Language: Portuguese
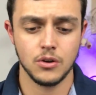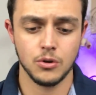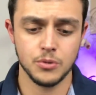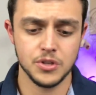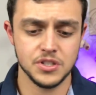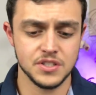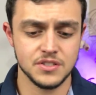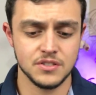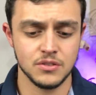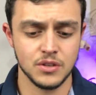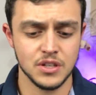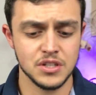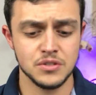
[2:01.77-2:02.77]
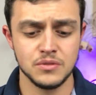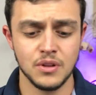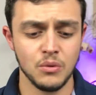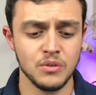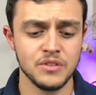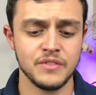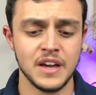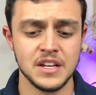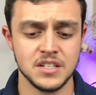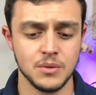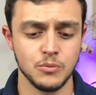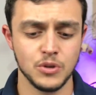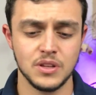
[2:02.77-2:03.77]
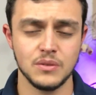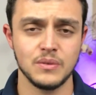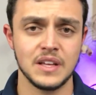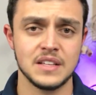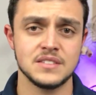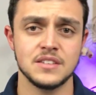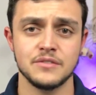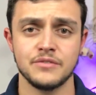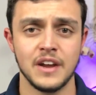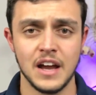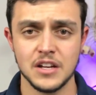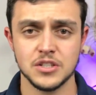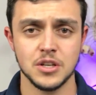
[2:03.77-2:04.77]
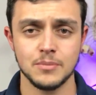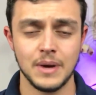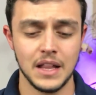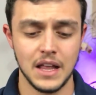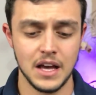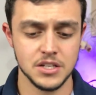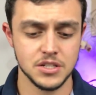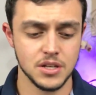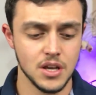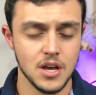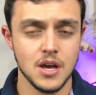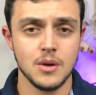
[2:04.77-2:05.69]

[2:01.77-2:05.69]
Como eu disse, eles não investem muito assim, em frasco, embalagem,